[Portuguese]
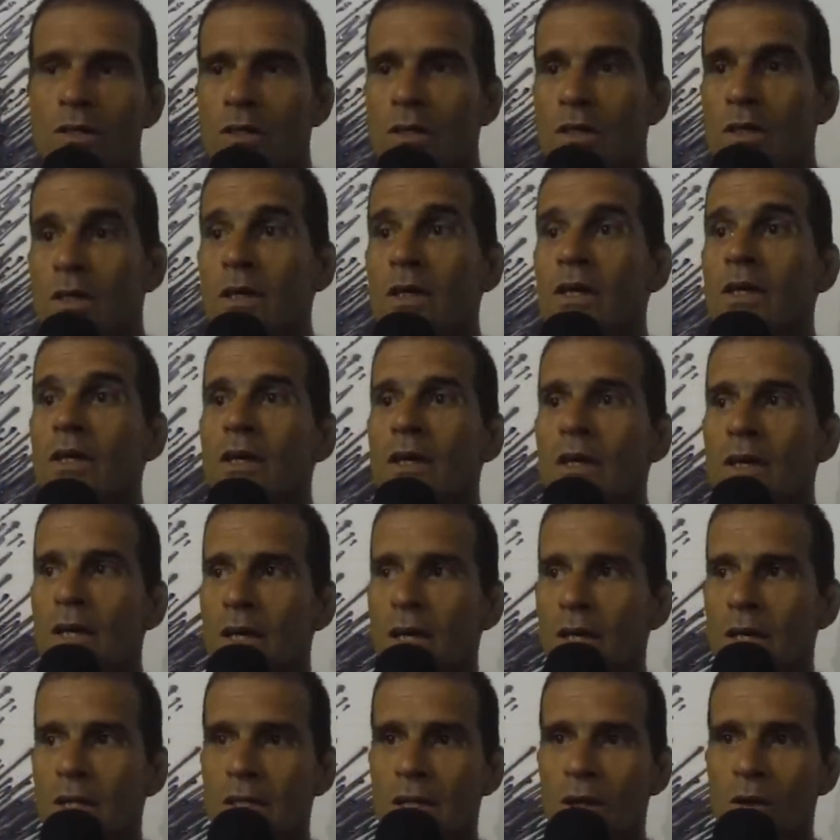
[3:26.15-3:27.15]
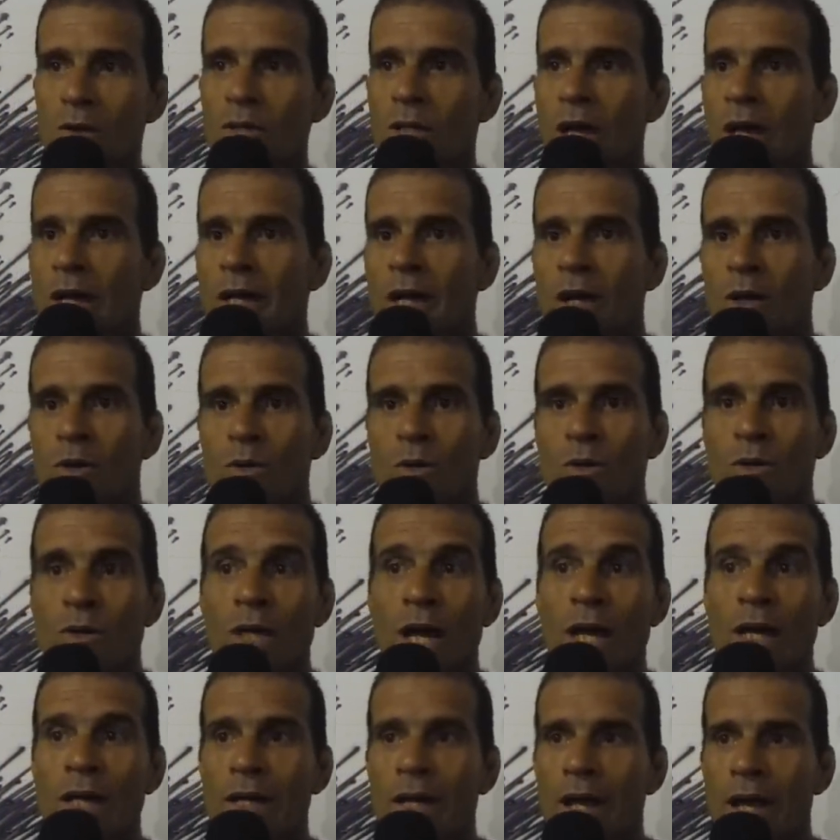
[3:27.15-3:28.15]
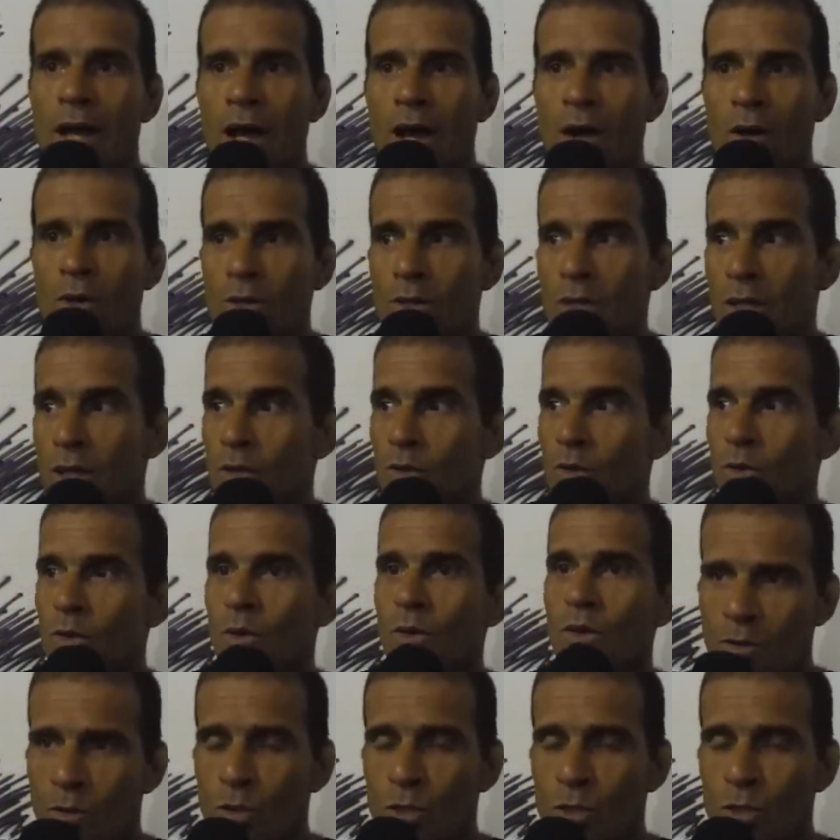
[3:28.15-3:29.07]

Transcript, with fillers: que tem o Daniel, o Daniel tem o,